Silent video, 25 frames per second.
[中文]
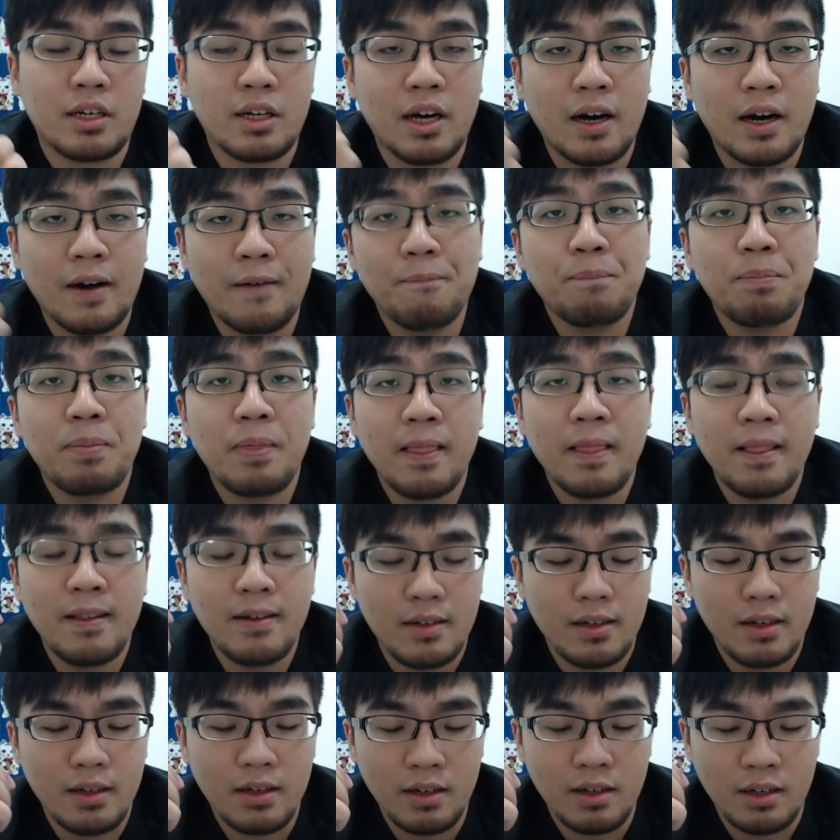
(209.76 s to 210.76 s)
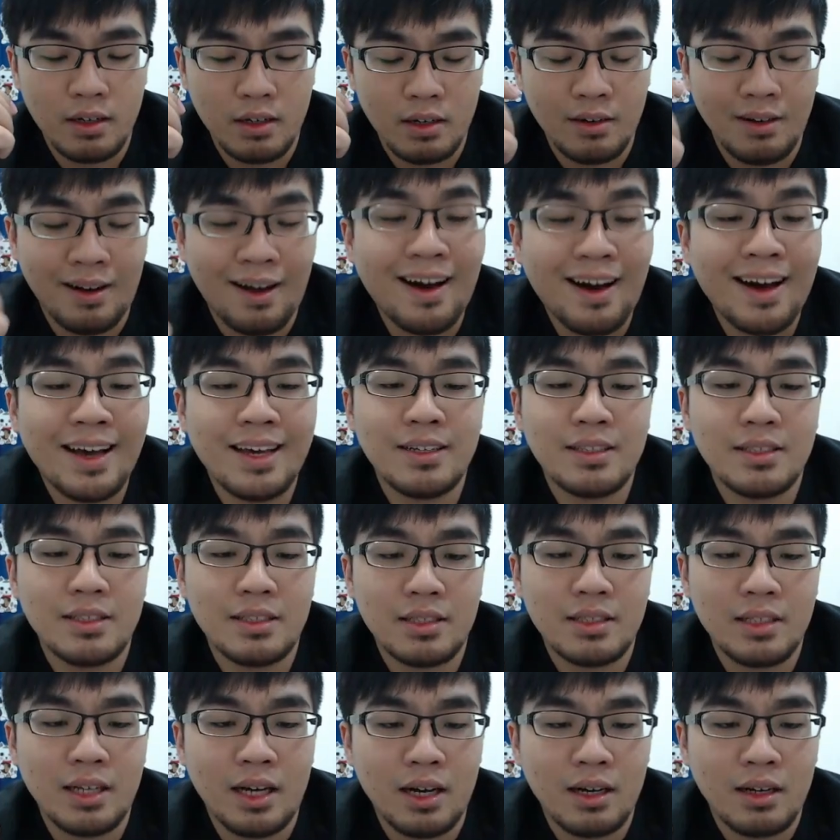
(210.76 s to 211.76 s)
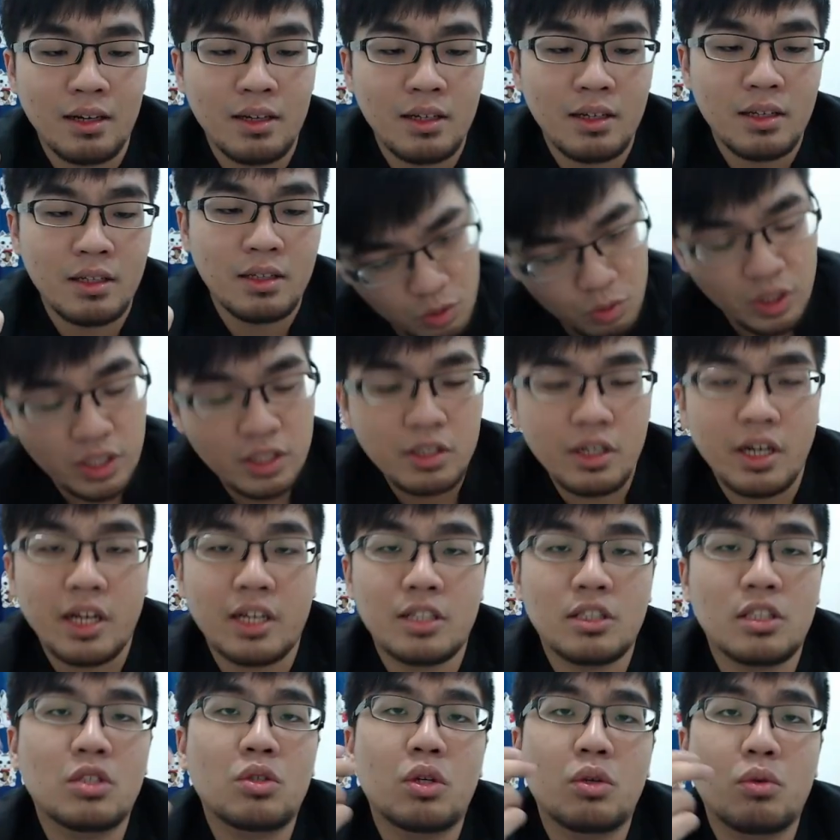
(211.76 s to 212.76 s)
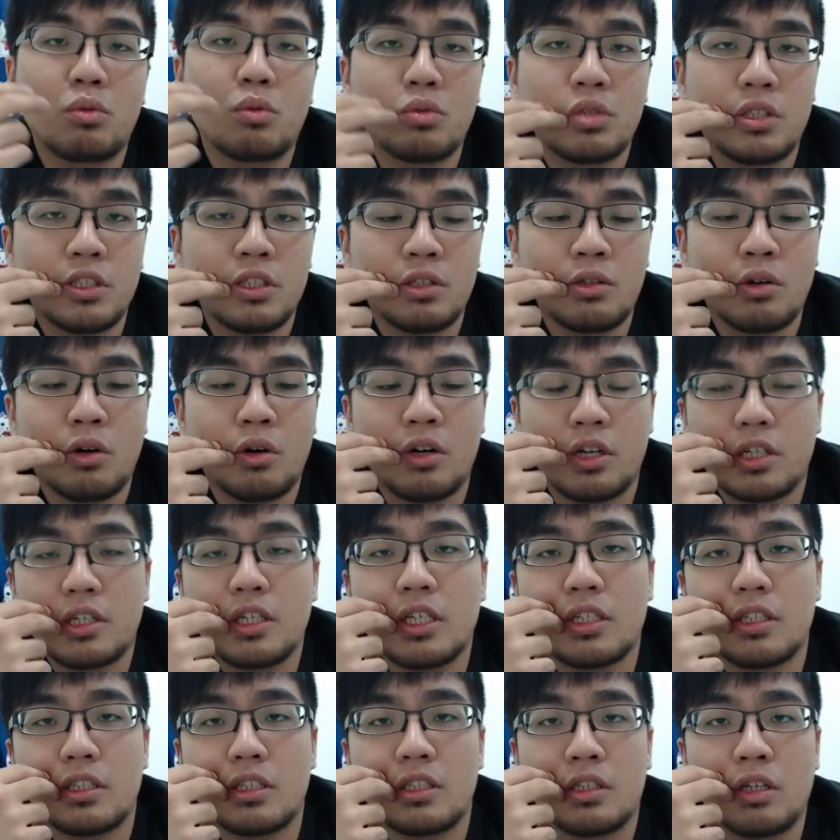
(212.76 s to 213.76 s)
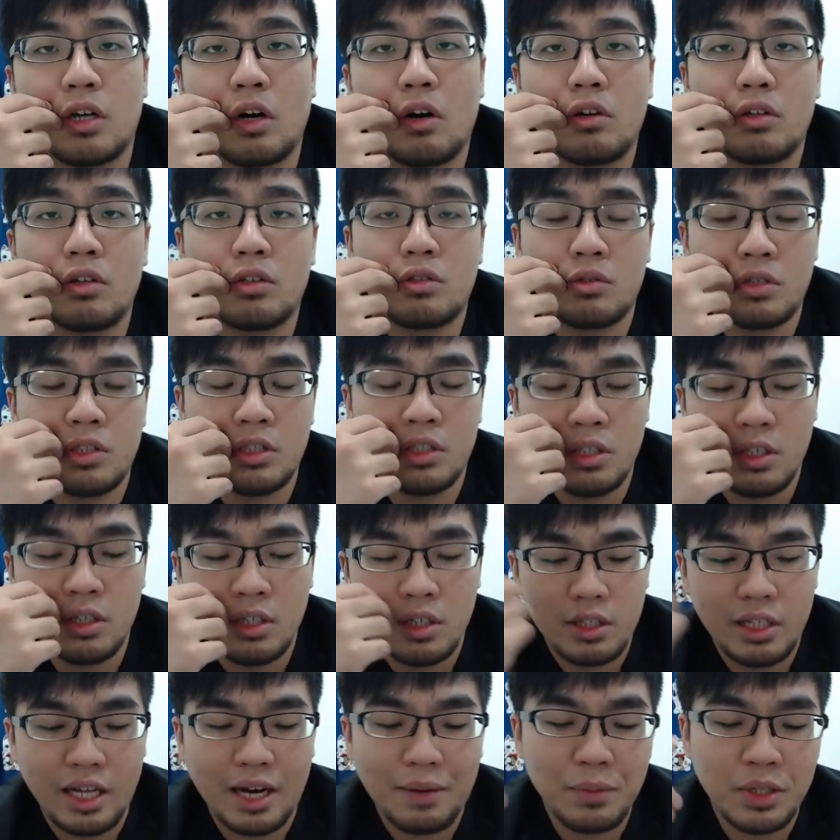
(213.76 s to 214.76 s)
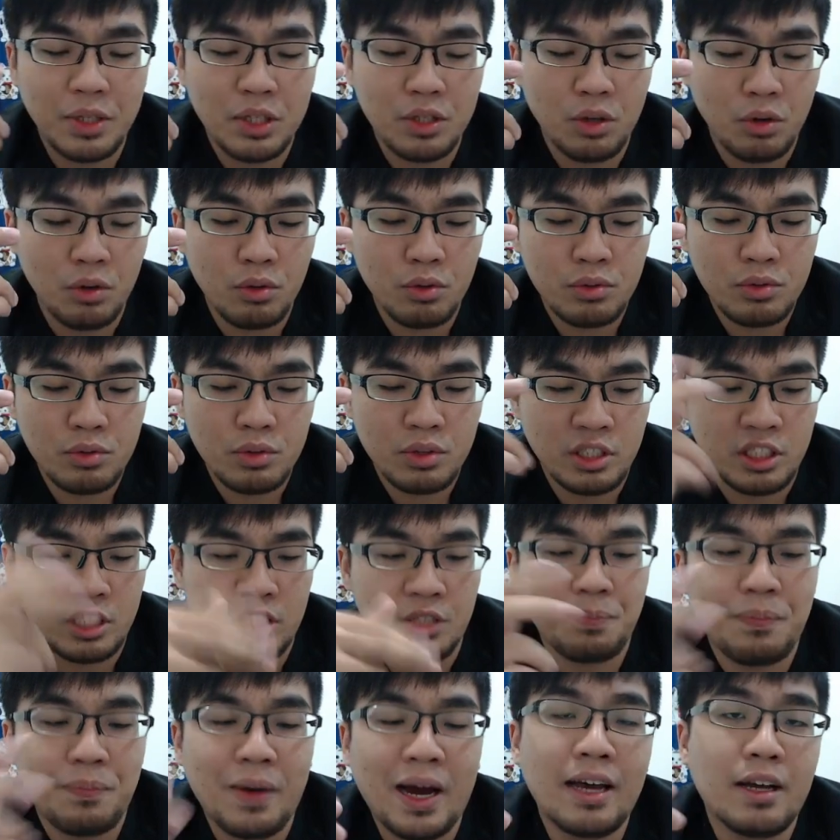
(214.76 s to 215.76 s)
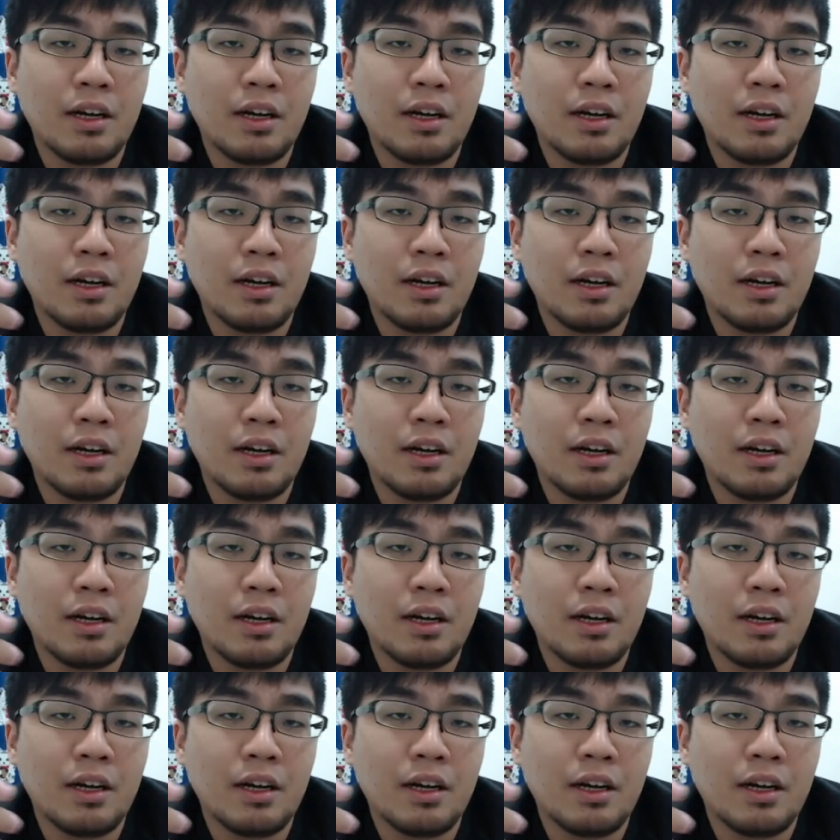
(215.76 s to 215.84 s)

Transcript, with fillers: 啊，呃 Alliance 啊，这两支队伍其实都很可惜哦，就是他们都击败